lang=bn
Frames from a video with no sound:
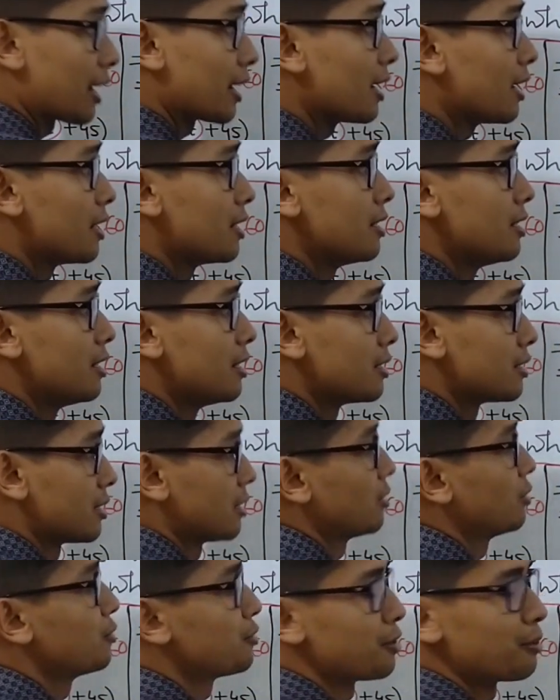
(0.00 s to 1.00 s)
আগেই
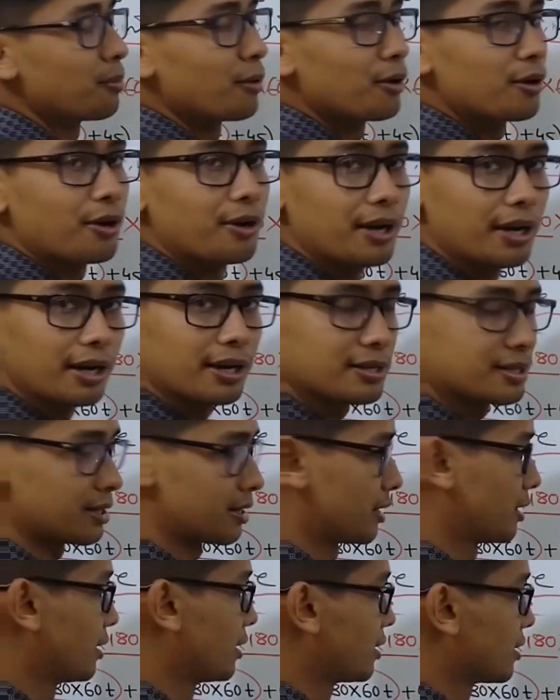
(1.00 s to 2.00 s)
সে দুইশো ভোল্ট হয়ে গেছে
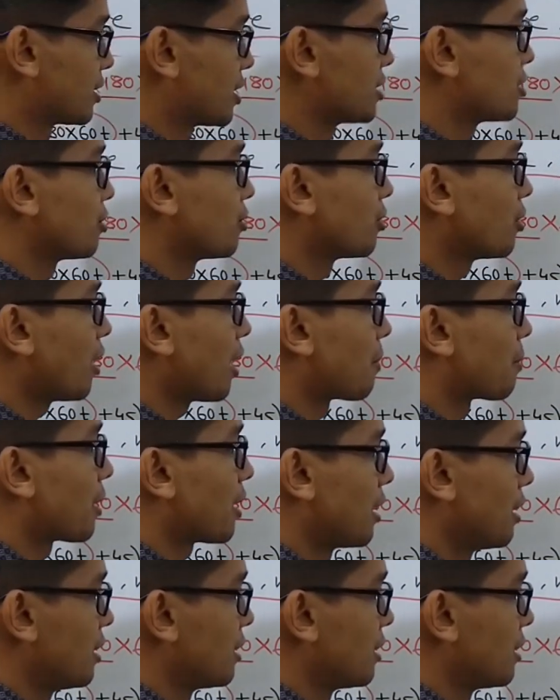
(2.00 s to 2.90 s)
সেজন্য আমরা